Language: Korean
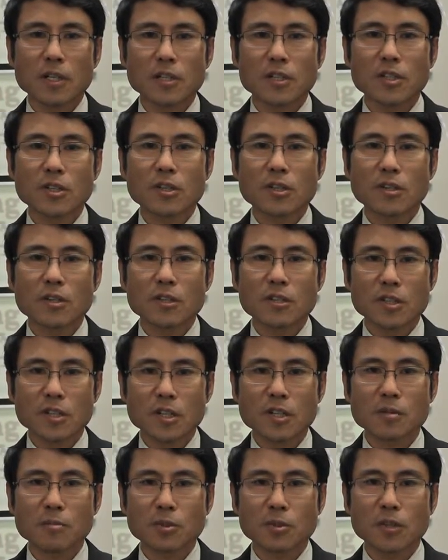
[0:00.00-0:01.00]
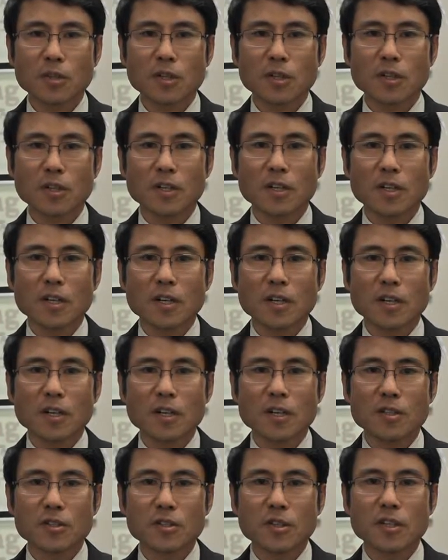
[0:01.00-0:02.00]
칠월 칠일부터
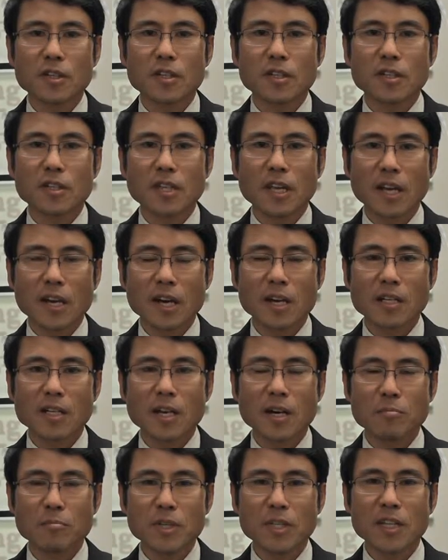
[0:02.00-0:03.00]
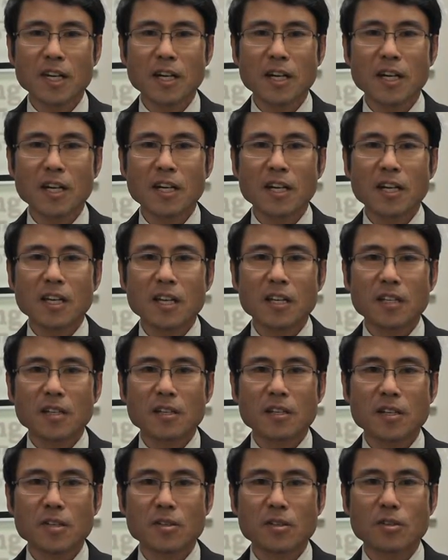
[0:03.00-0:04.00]
저희들이 개강을 합니다.
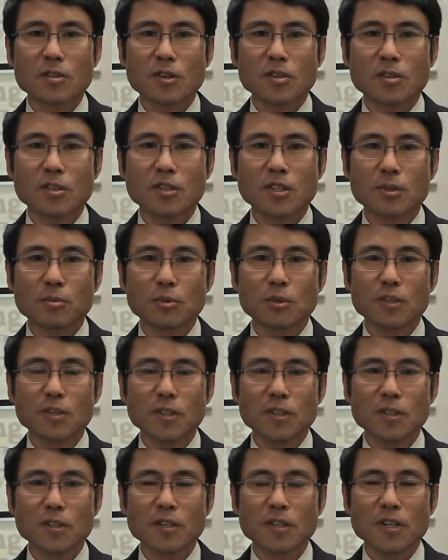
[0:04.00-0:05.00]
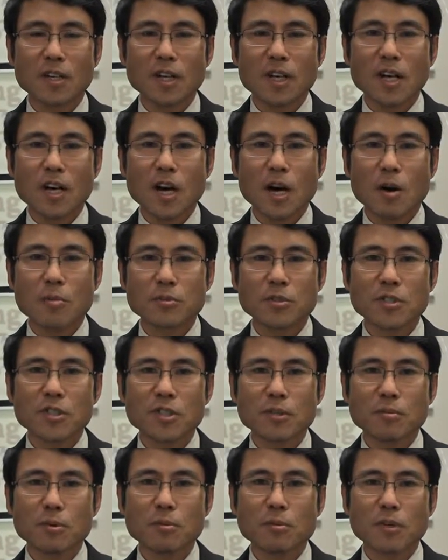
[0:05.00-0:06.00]
그래서 여섯 시부터 아홉 시
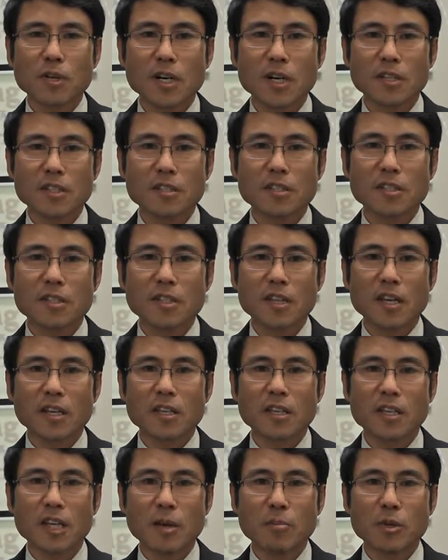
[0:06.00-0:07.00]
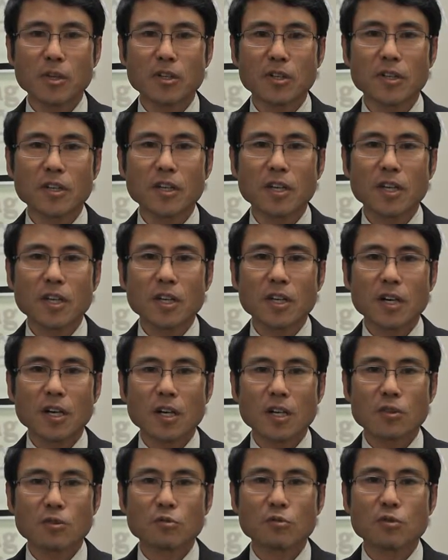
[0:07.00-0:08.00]
십오 분까지 진행이 되며
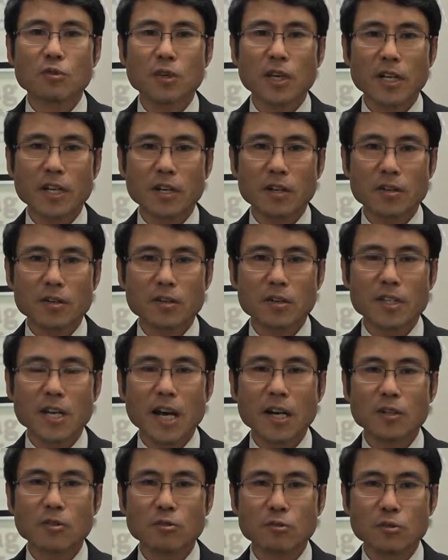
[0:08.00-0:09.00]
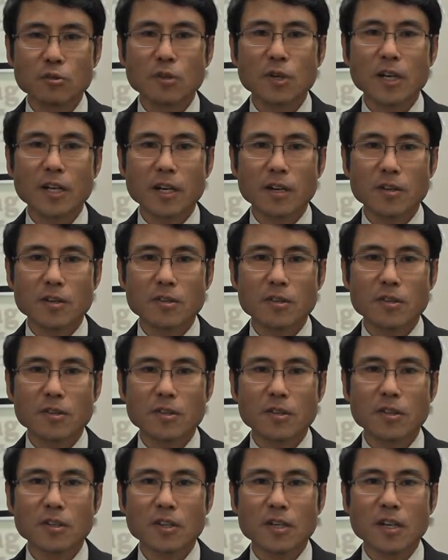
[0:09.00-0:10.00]
육 주간에 거쳐 약 육 주간에
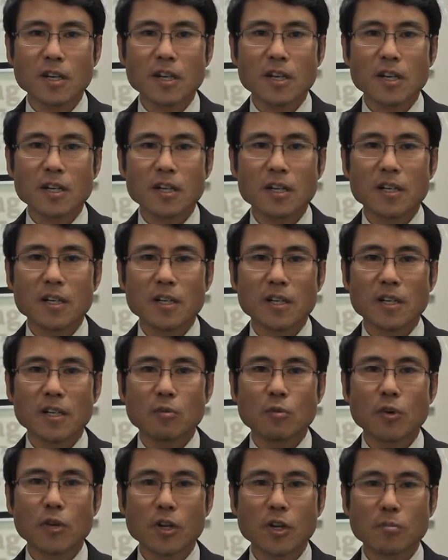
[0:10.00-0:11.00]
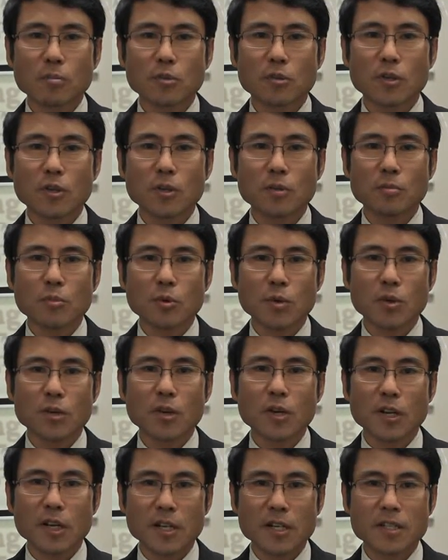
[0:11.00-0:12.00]
거쳐서 월요일부터
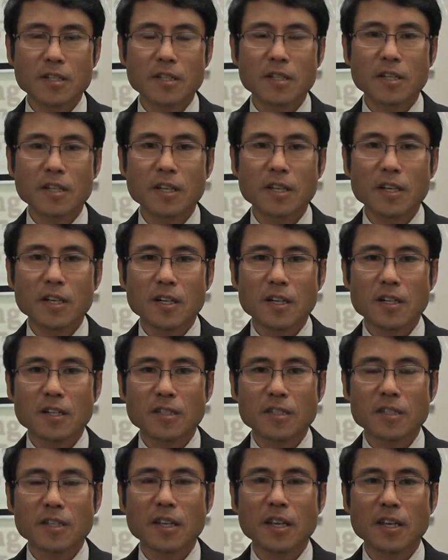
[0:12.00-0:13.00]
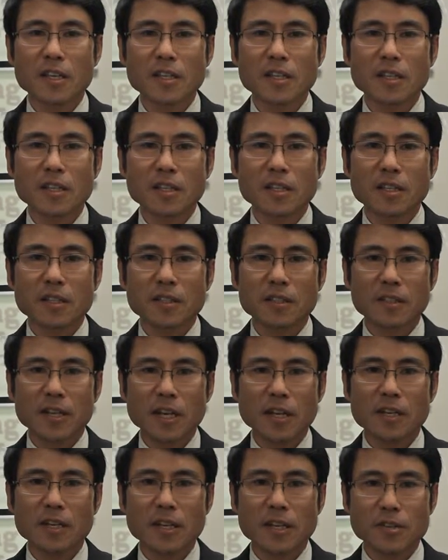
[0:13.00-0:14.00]
목요일까지 진행이
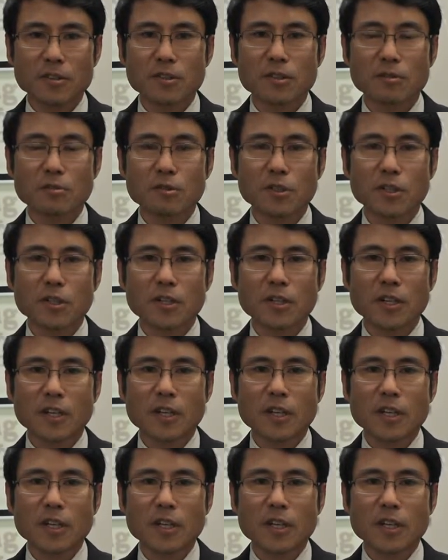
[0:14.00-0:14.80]
될 예정이고요.